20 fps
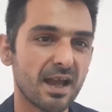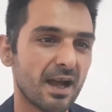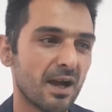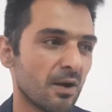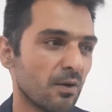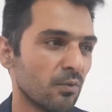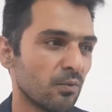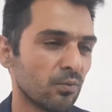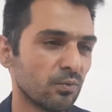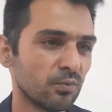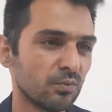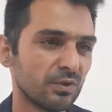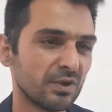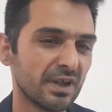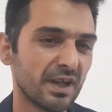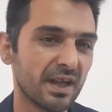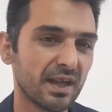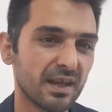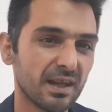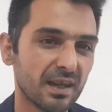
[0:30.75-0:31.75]
ha un
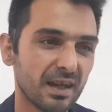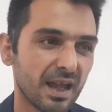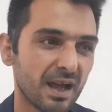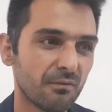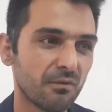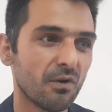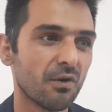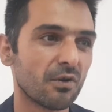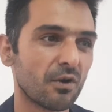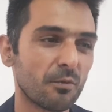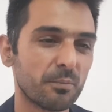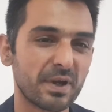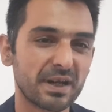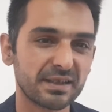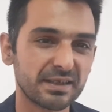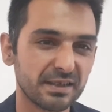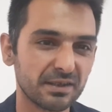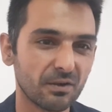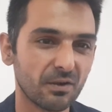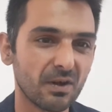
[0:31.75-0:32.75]
eh, lavoro
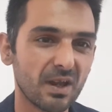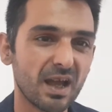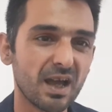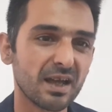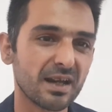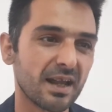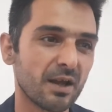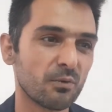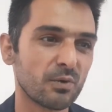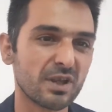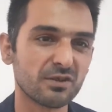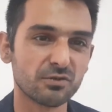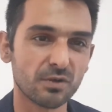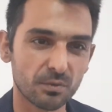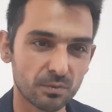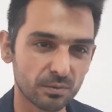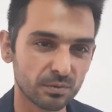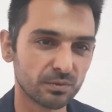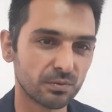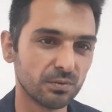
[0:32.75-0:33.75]
particolare, ha una sua
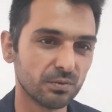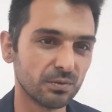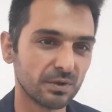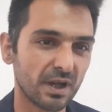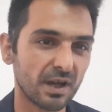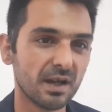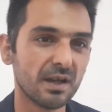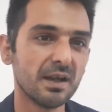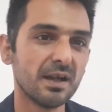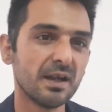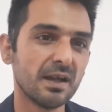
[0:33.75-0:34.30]
cultura